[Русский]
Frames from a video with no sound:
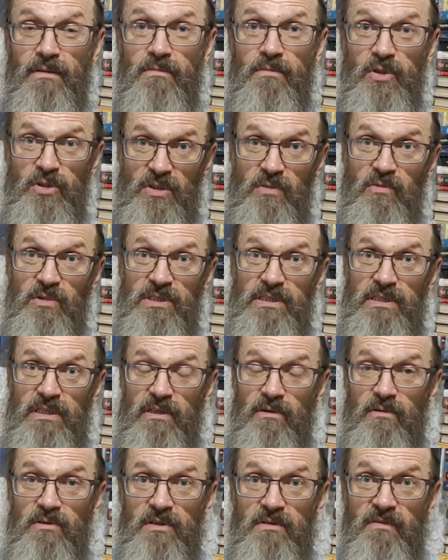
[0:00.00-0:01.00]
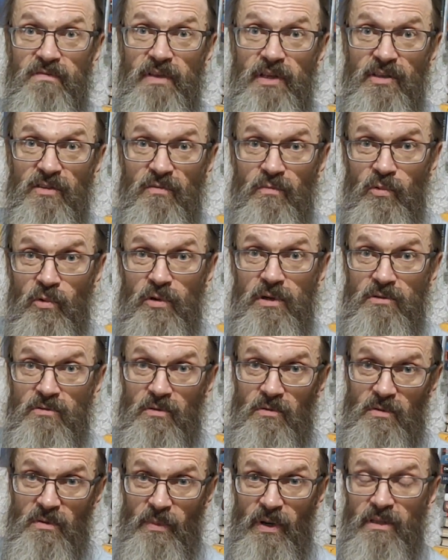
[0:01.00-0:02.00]
Почему? Если он верит в Бога,
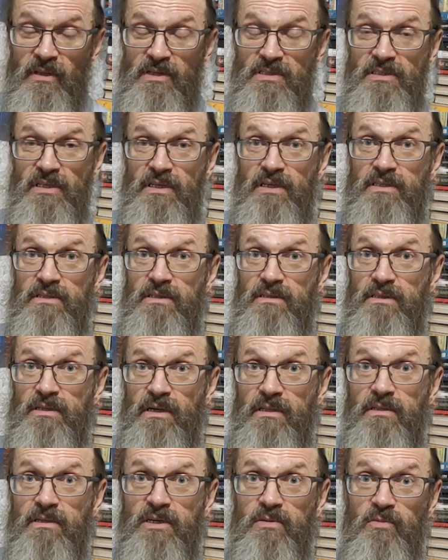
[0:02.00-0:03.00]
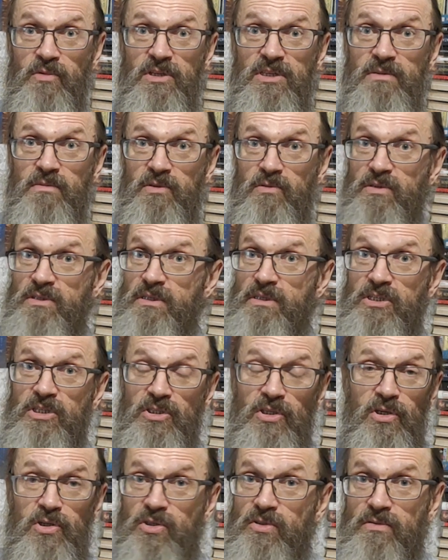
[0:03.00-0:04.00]
но ну, при этом разделяет идеалы коммунизма, то есть я не
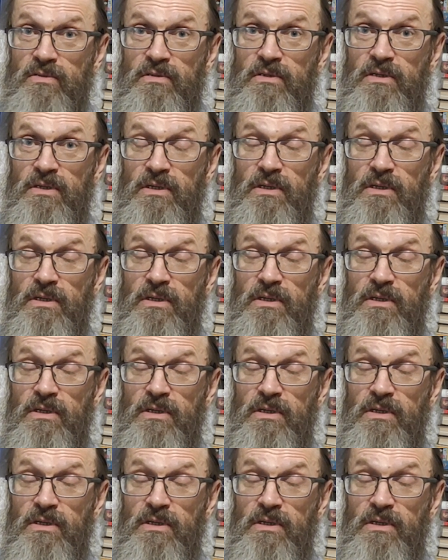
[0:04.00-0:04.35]
считаю, что